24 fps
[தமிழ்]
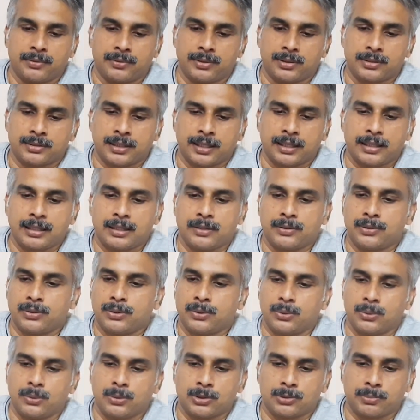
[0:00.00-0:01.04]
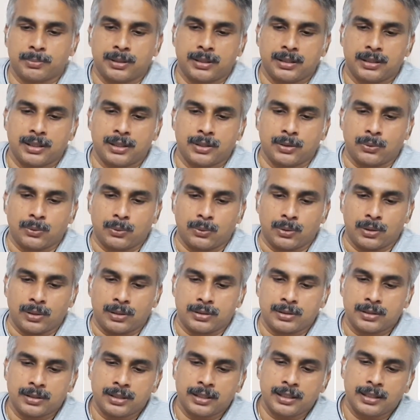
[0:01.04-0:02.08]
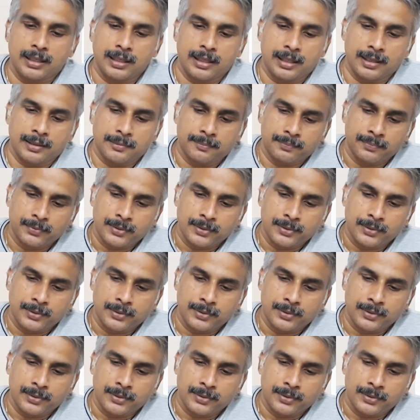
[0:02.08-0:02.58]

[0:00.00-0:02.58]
வந்து சைடில் வந்து ஹோல்ஸ் மாதிரி தான் இருக்கும் உங்களுக்கு கீழே